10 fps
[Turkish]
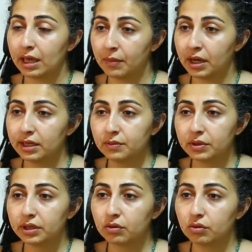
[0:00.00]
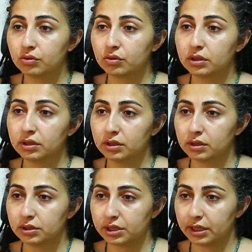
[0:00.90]
emanet paraya
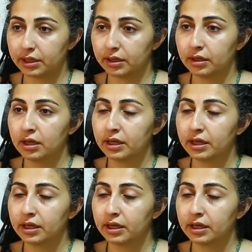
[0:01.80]
koydukları şeyleri